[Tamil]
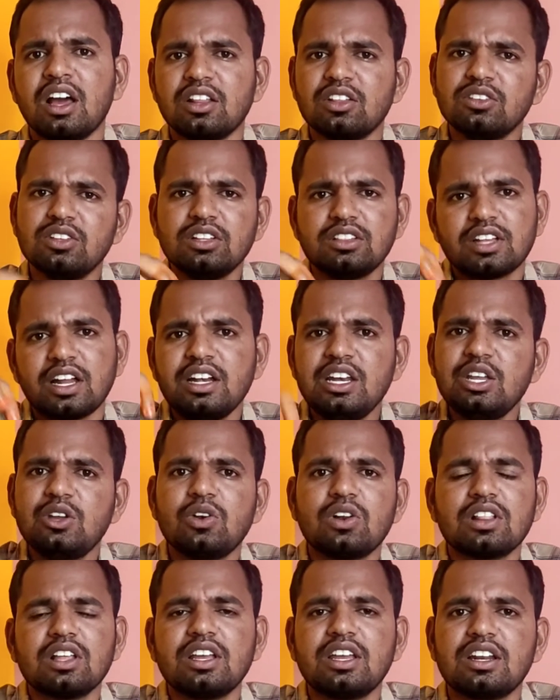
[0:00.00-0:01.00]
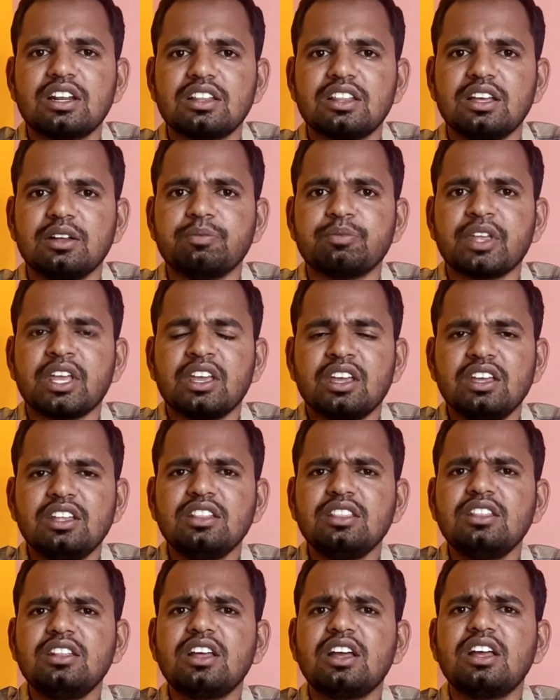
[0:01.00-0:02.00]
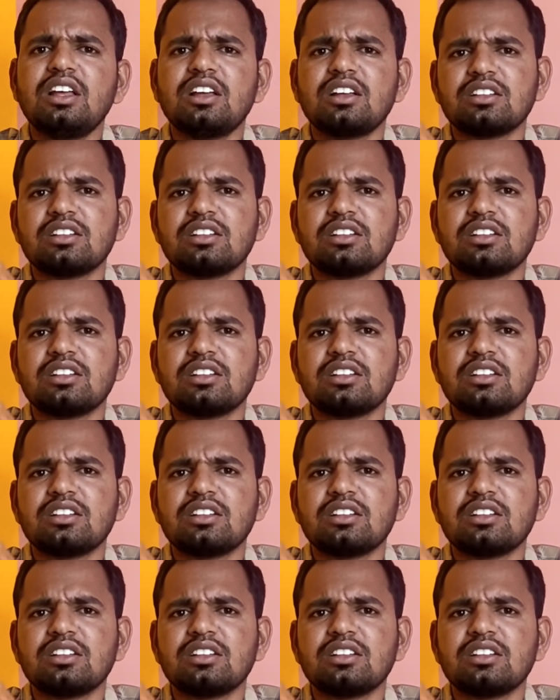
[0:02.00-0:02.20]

அதாவது தண்ணிக்குள்ளே தான் இருக்குது இந்த